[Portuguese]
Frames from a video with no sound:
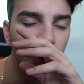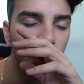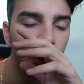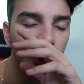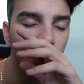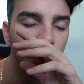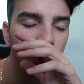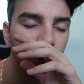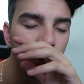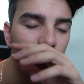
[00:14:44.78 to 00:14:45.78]
Oito,
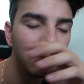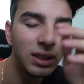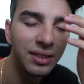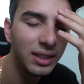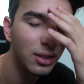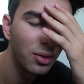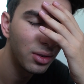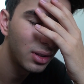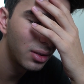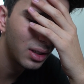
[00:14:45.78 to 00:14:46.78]
não sei fazer
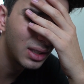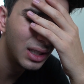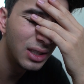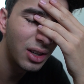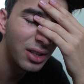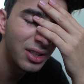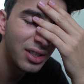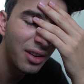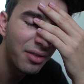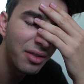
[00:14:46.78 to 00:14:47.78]
conta. Tem que seis horas de
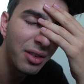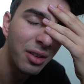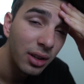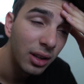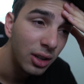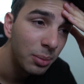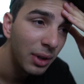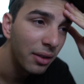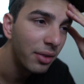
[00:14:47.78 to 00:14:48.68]
desafio. Eu tenho isso pela